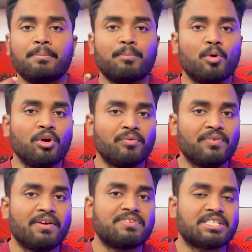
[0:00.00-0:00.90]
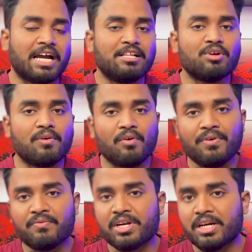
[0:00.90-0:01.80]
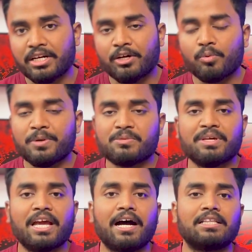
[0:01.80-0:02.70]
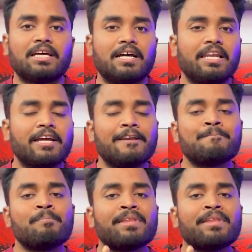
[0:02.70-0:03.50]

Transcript: बोट वेव स्टाइल जो है वो फिफ्टीन हंड्रेड रुपीज में ये आता है लेकिन